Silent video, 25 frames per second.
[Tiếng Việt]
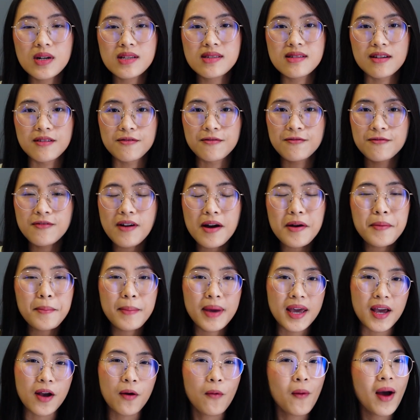có sự phân
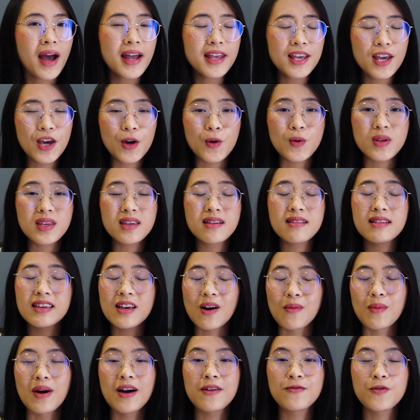biệt quá nhiều như
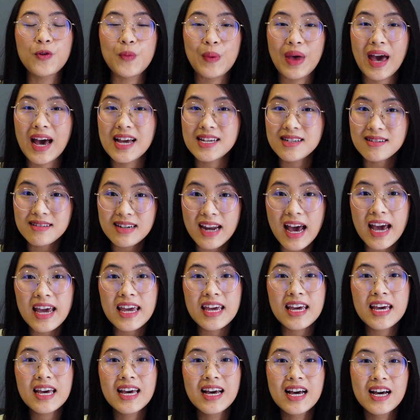dòng iPhone 12 trước
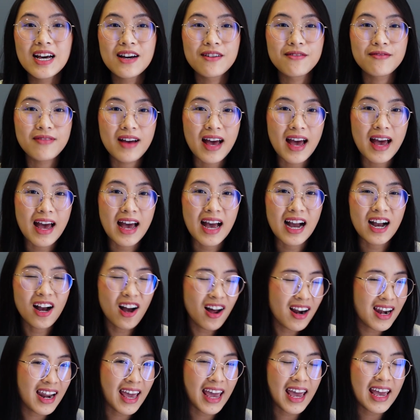đây và
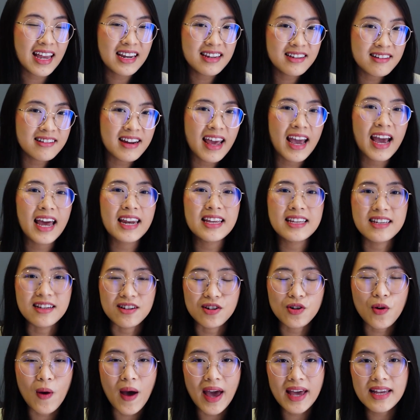có lẽ như đang Anh
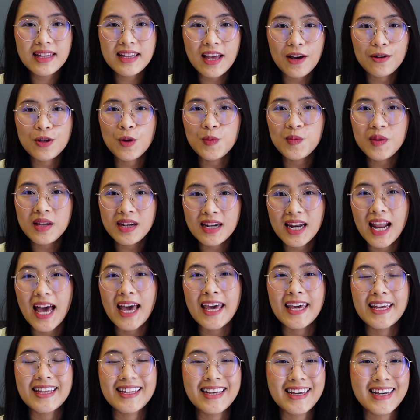dự đoán theo thông tin
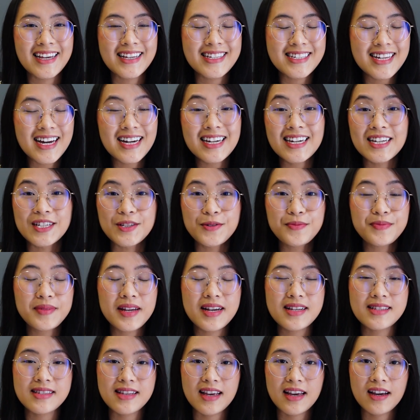này thì chắc là chúng
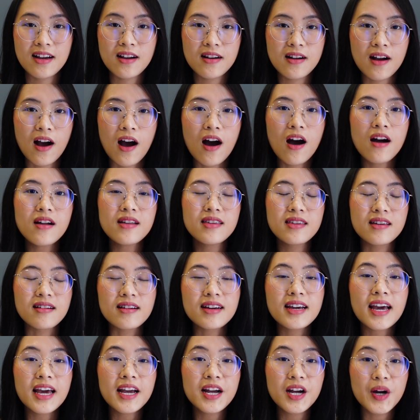ta sẽ có
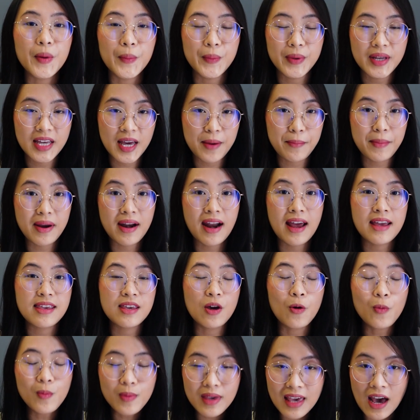những cái cụm camera
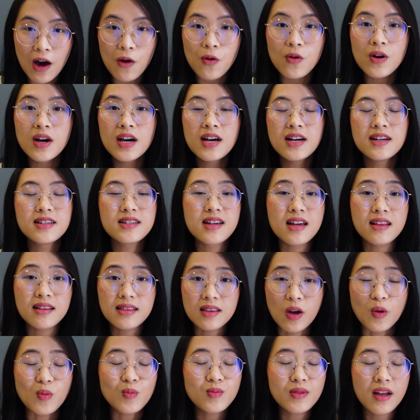giống nhau trên
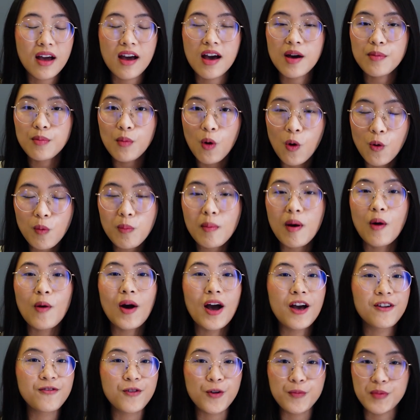tổng thể 4 mẫu
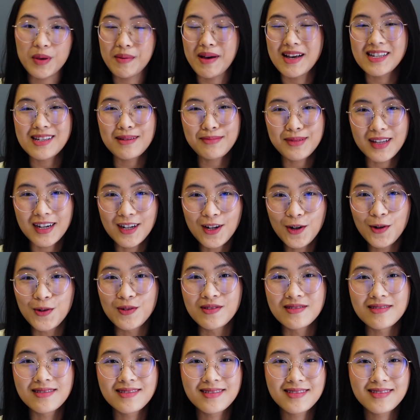iPhone 13 sắp tới luôn